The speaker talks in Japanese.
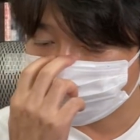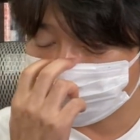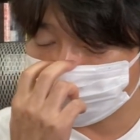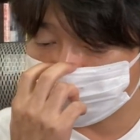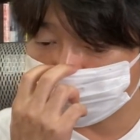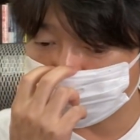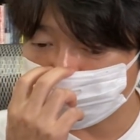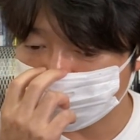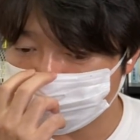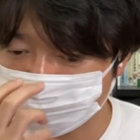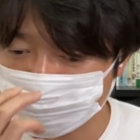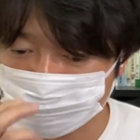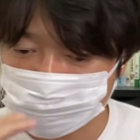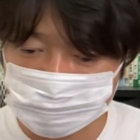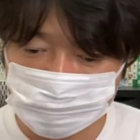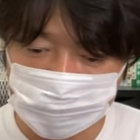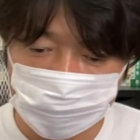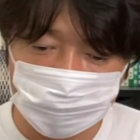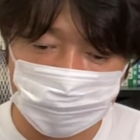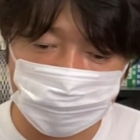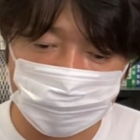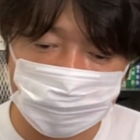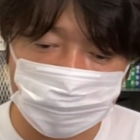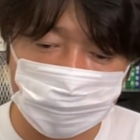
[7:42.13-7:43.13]
いうところに
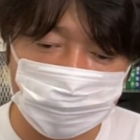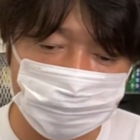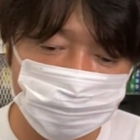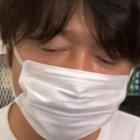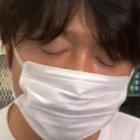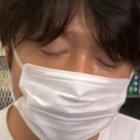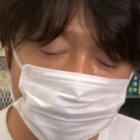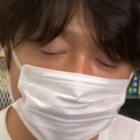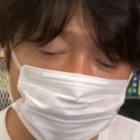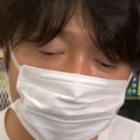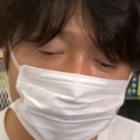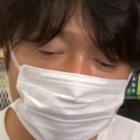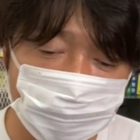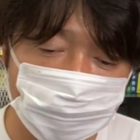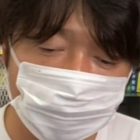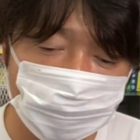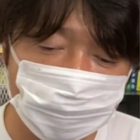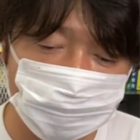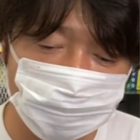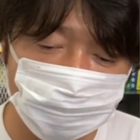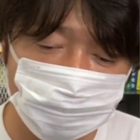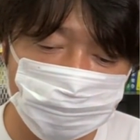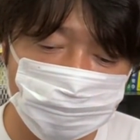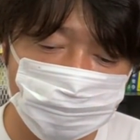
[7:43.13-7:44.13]
まだ、えーと、至ってい
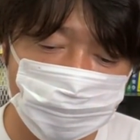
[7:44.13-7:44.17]
ないと。